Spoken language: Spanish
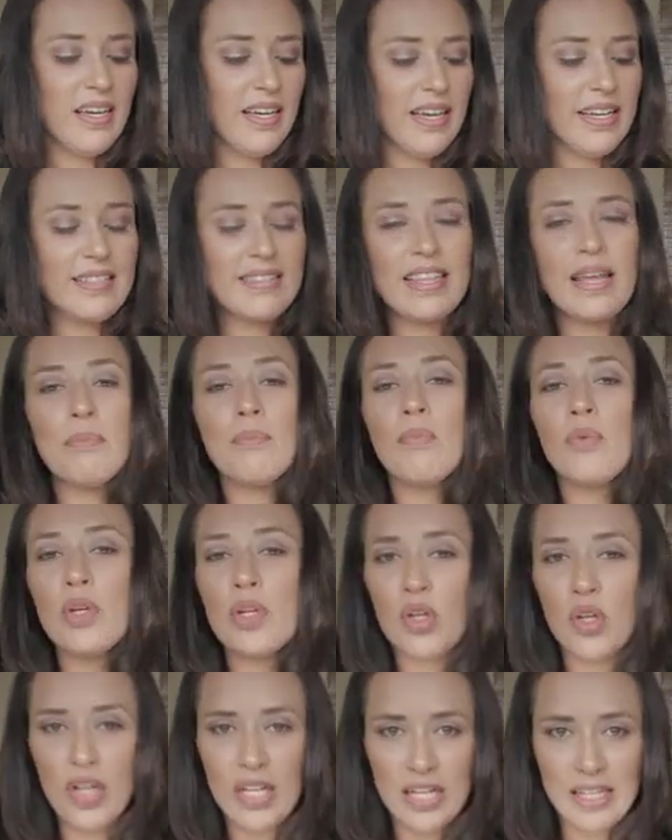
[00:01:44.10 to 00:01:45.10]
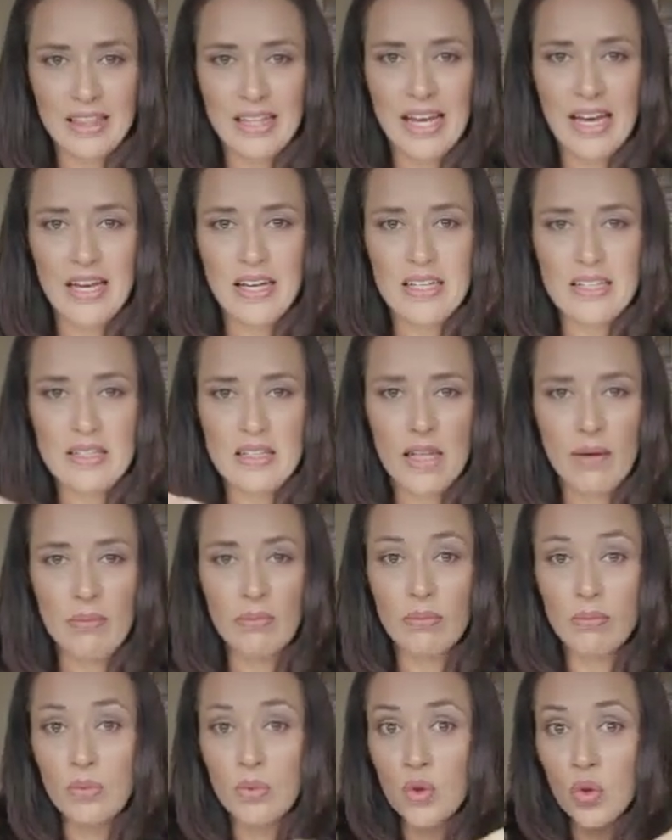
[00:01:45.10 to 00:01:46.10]
Está muy coqueta, está
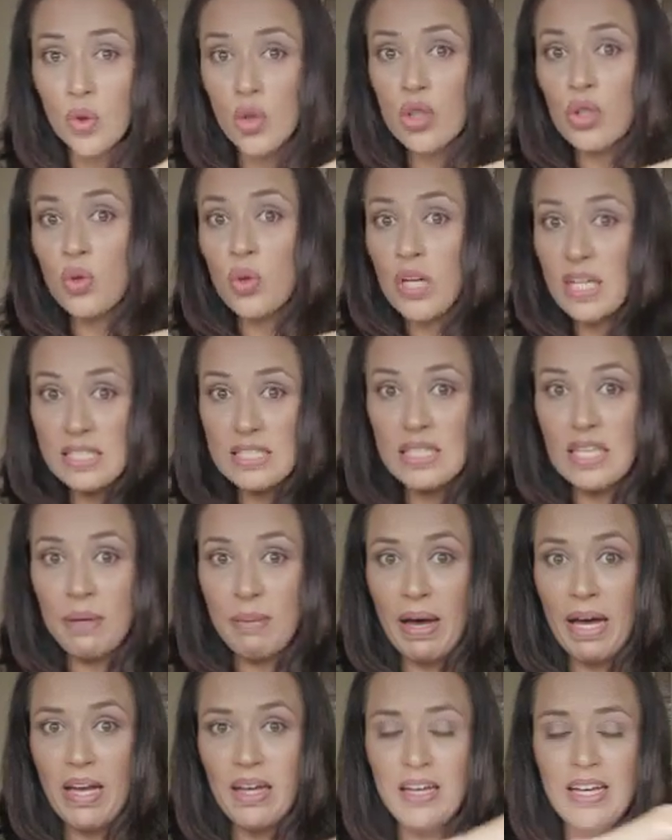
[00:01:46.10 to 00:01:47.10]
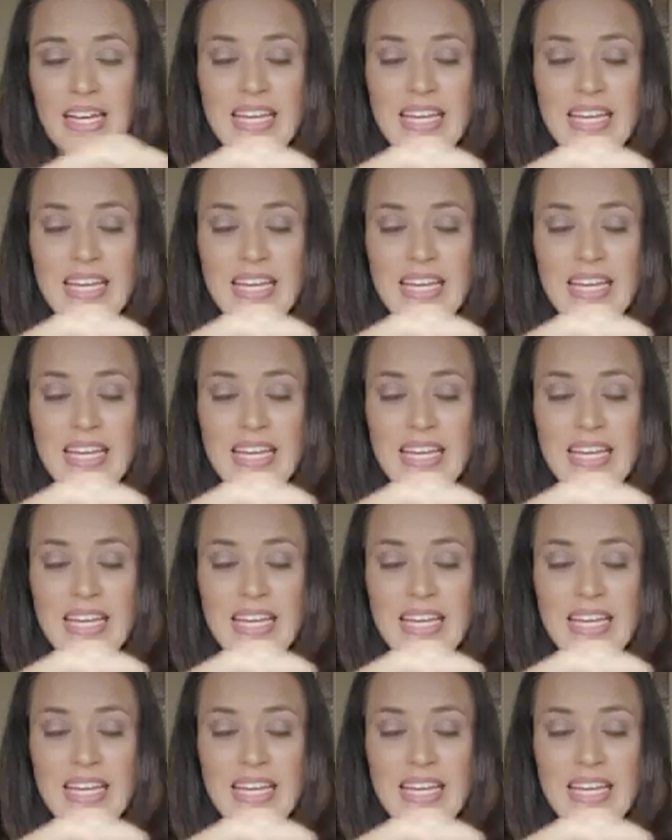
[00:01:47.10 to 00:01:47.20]
muy sugestiva